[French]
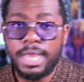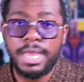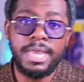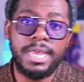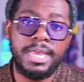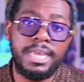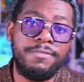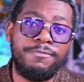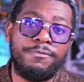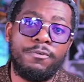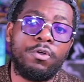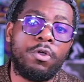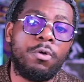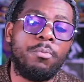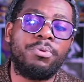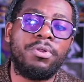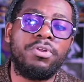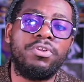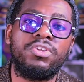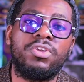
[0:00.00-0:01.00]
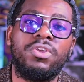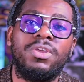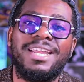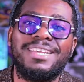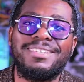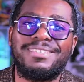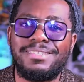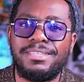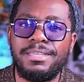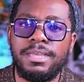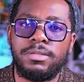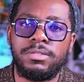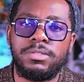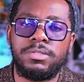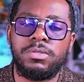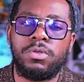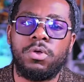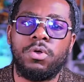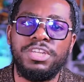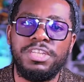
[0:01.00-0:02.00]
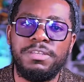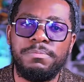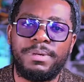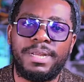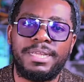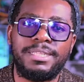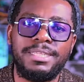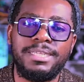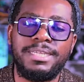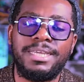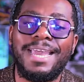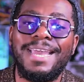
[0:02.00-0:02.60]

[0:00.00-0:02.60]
et il faut comprendre que la science qu'on y pratique